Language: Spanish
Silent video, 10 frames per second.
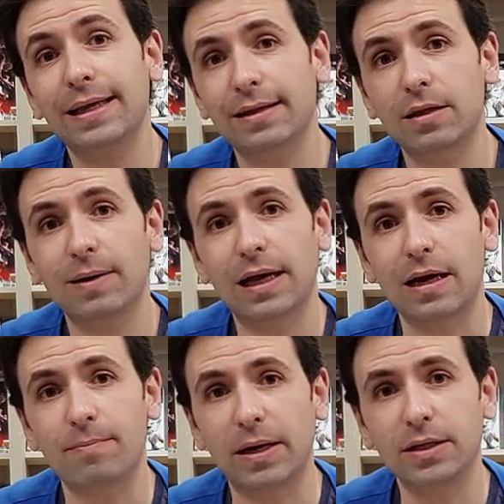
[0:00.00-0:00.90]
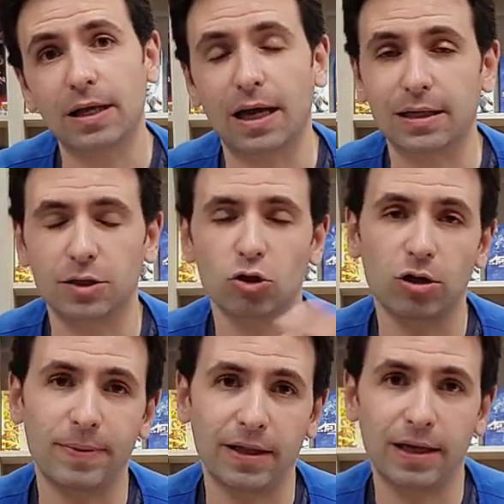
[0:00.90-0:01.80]
y activa la campanita, así no
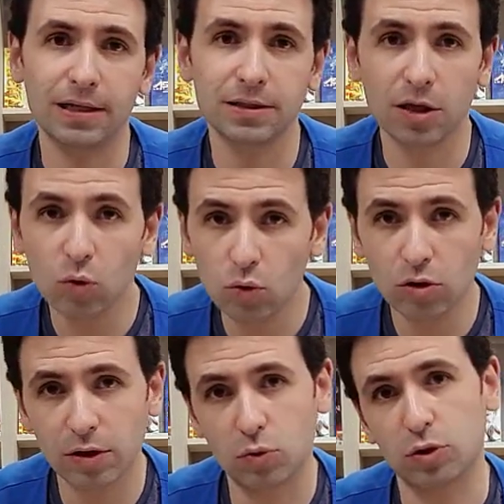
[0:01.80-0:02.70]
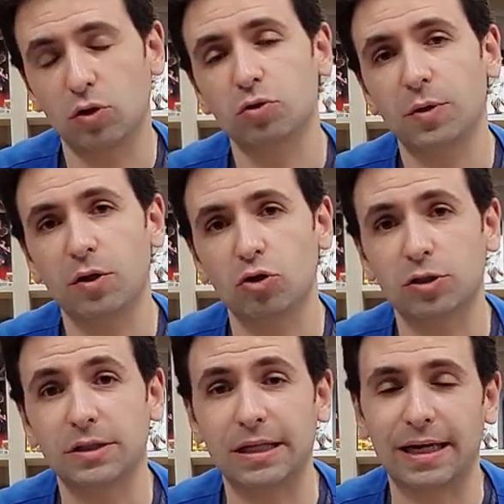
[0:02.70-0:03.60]
te perderás ninguno de nuestros
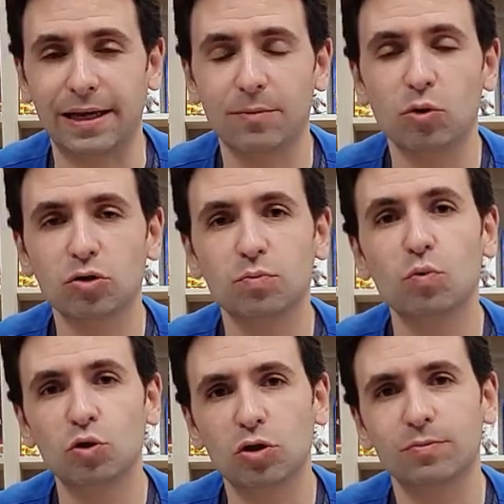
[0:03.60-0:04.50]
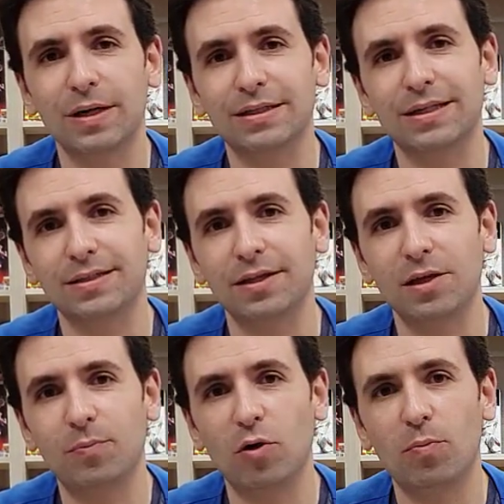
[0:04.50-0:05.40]
vídeos. Sacaremos muchos más de este
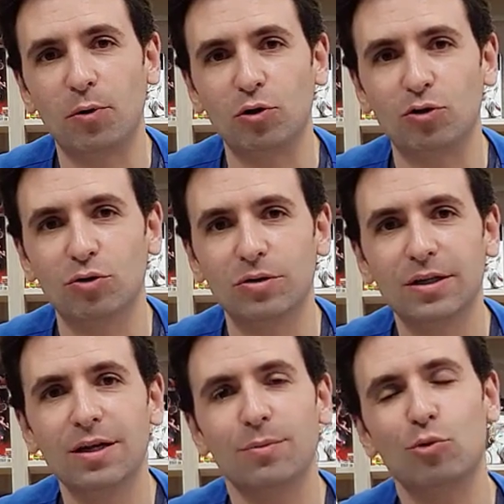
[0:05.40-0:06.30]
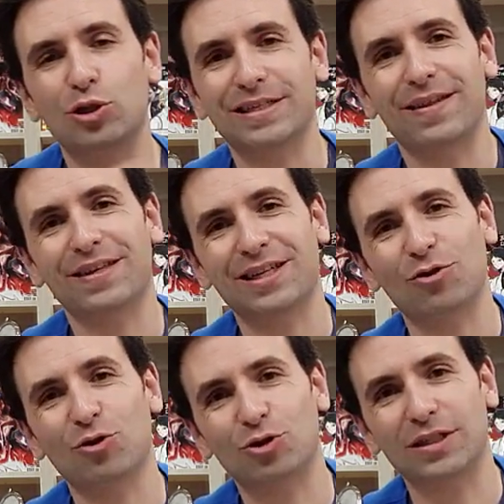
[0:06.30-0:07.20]
tipo pronto. Muchas gracias a
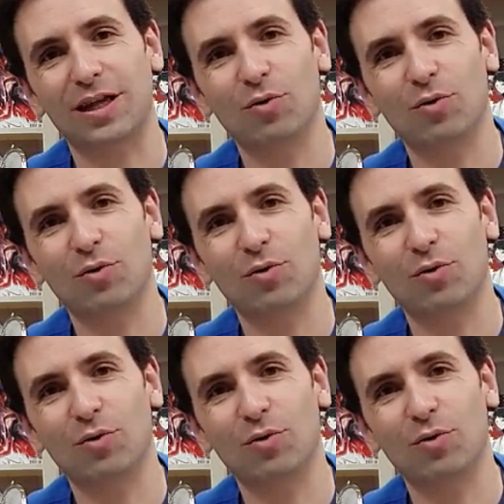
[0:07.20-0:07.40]
todos, hasta